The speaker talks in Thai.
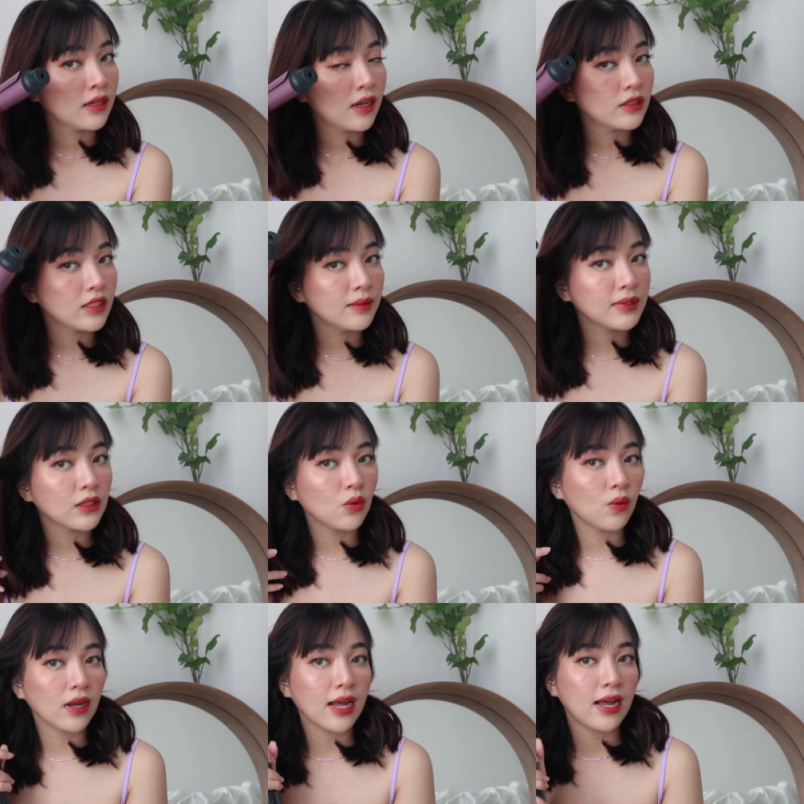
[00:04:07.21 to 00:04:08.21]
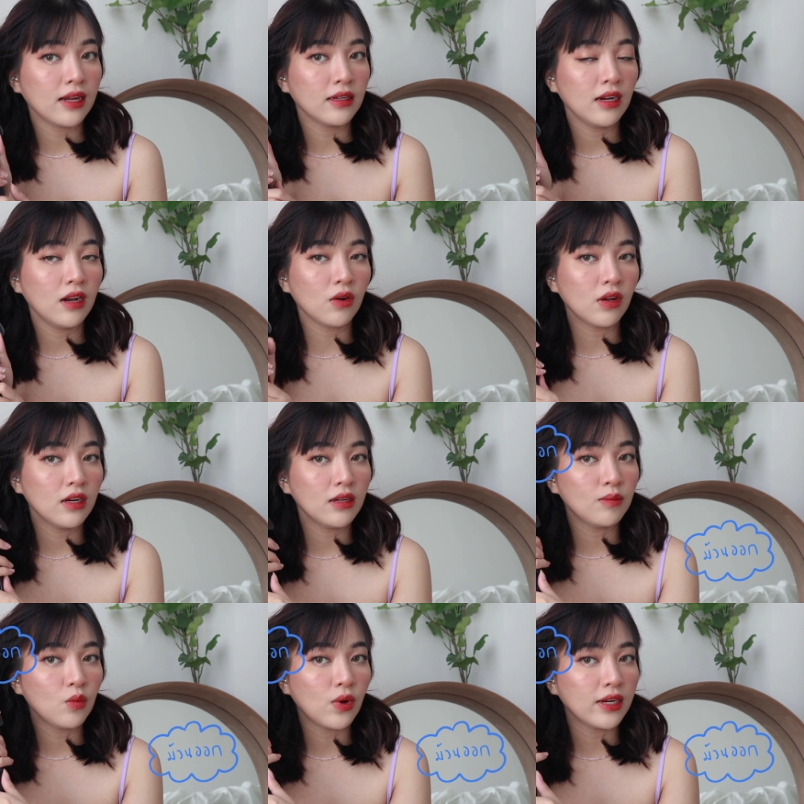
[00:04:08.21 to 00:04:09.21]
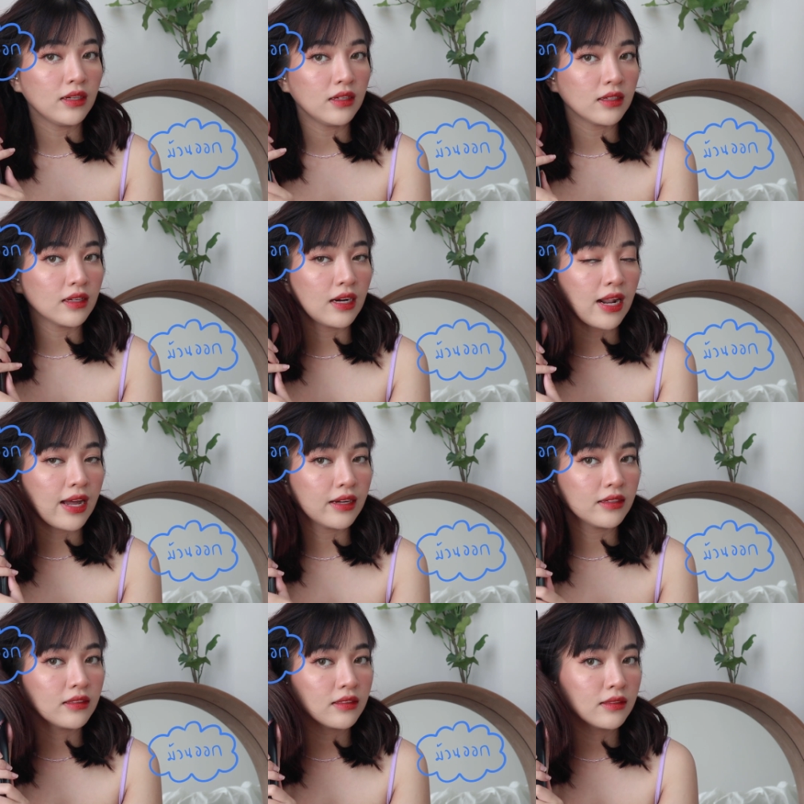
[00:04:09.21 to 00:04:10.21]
เราจะเริ่มจากตรงกลางแล้วเราก็เริ่มม้วนหนึ่งครั้ง